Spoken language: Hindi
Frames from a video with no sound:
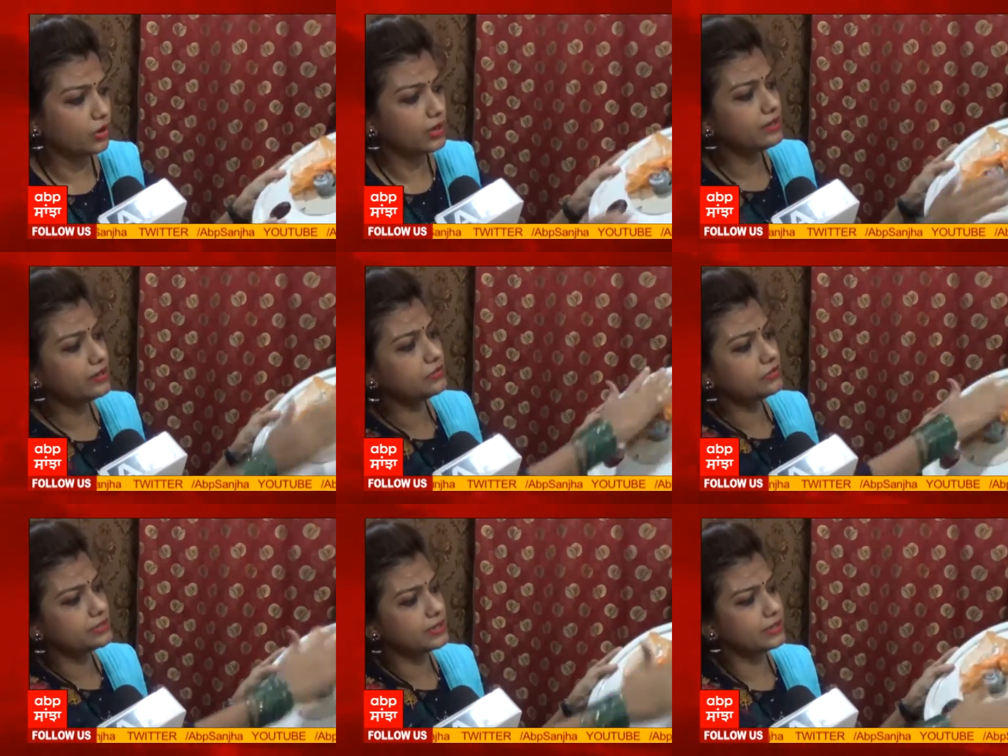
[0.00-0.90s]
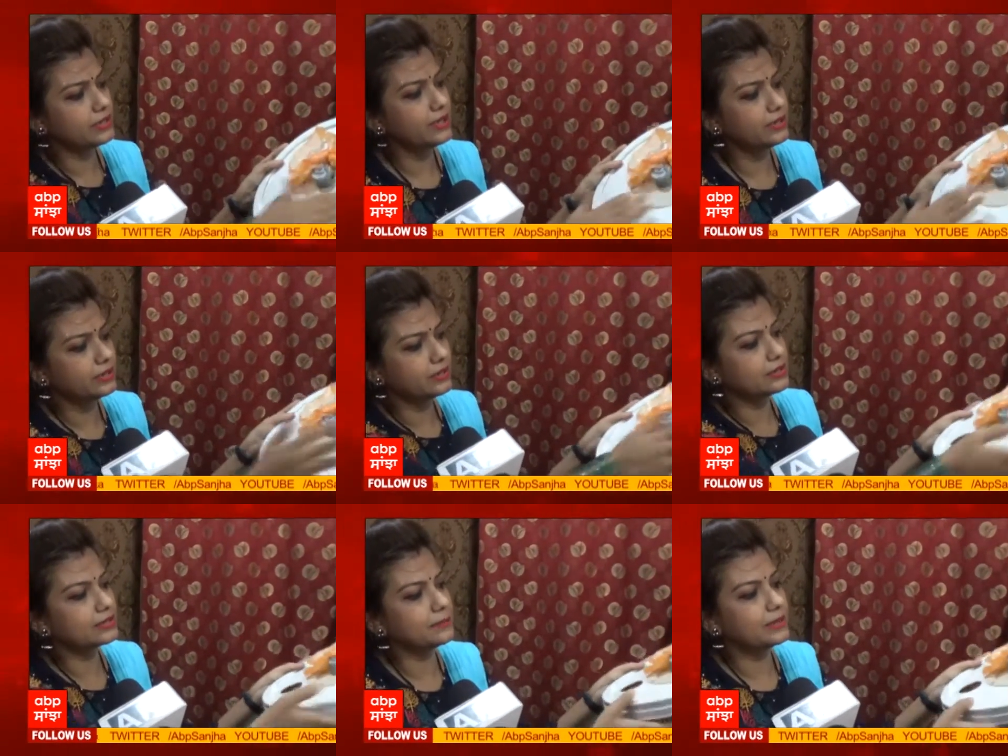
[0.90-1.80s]
और ये जो छेद है इनके
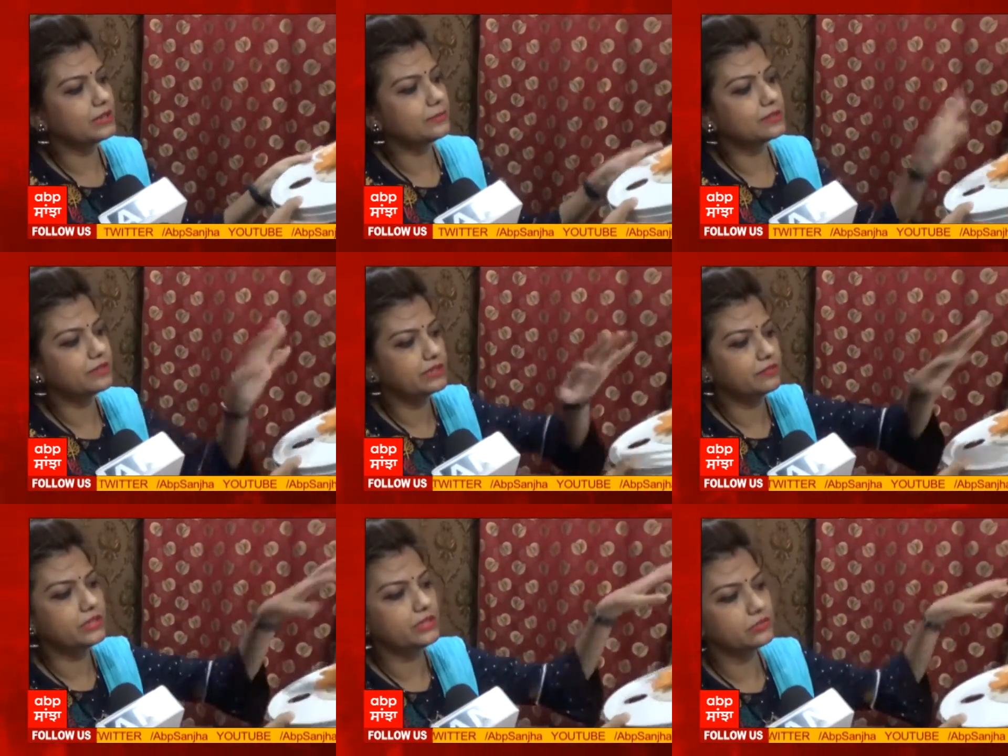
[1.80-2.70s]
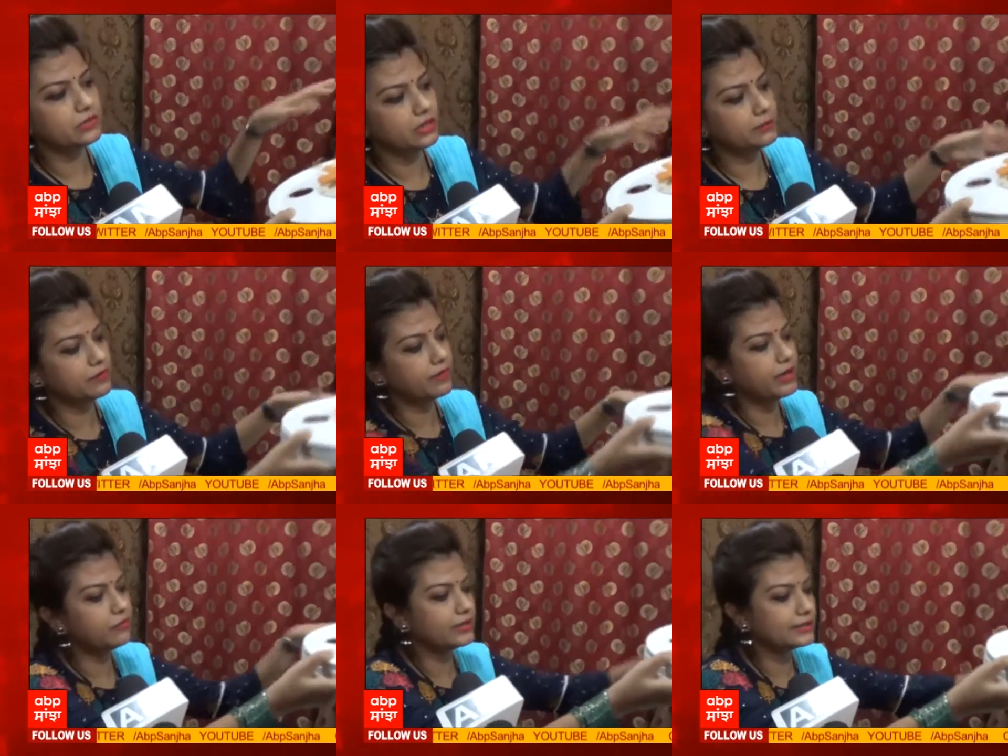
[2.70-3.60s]
इसके माध्यम से वातावरण की जो गर्म हवा
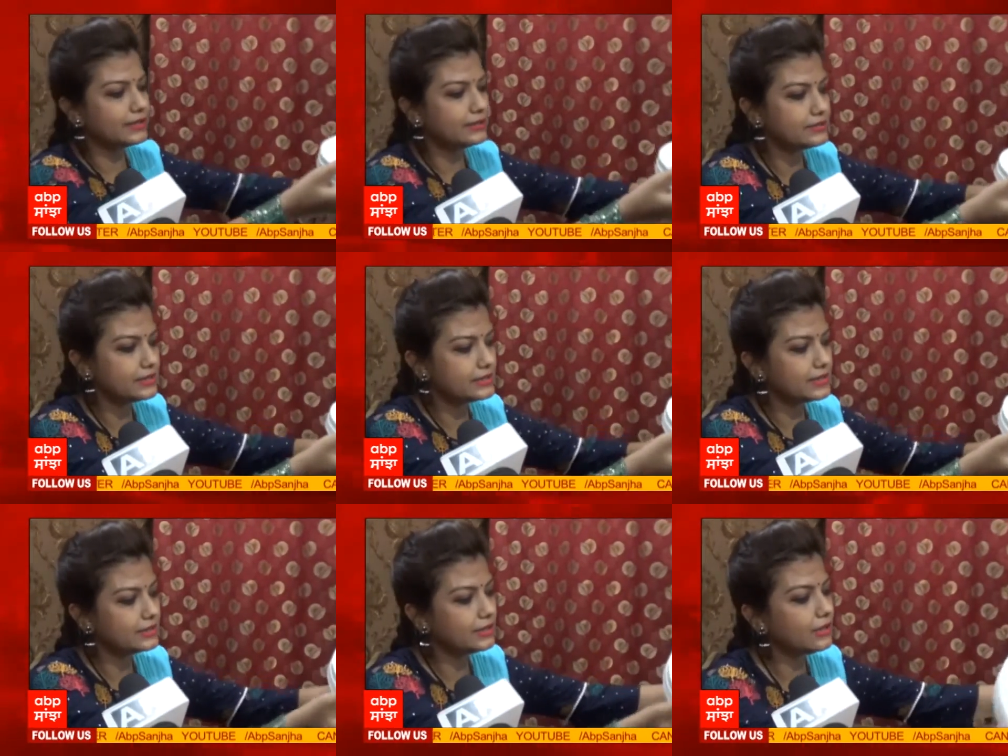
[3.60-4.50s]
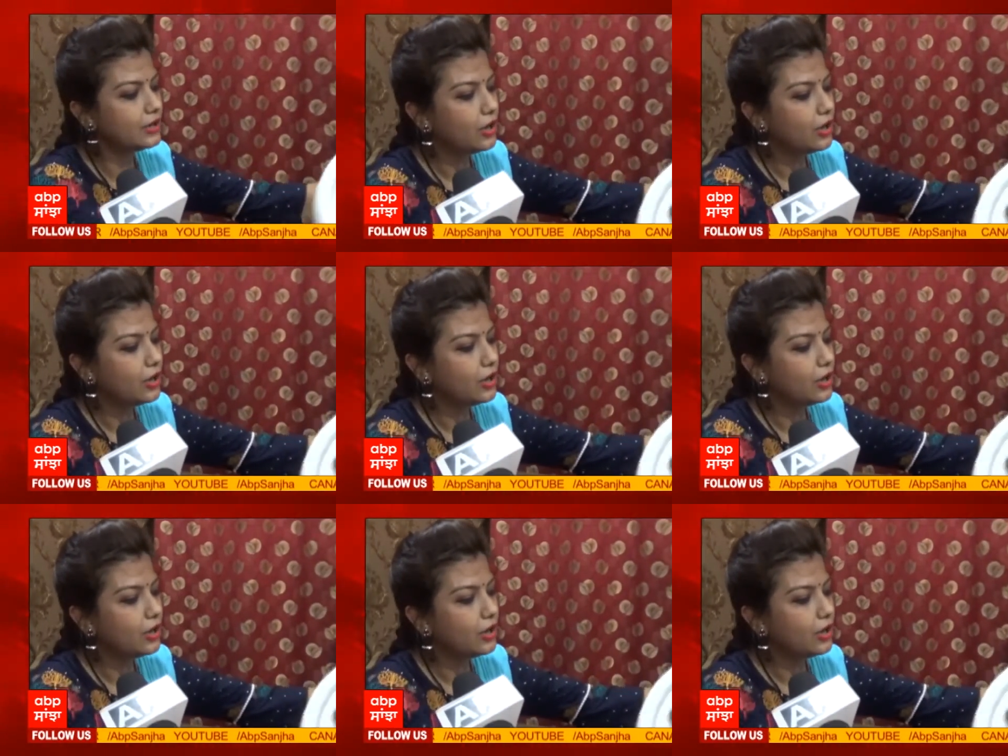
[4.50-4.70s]
है वो इसके अंदर चली जाती है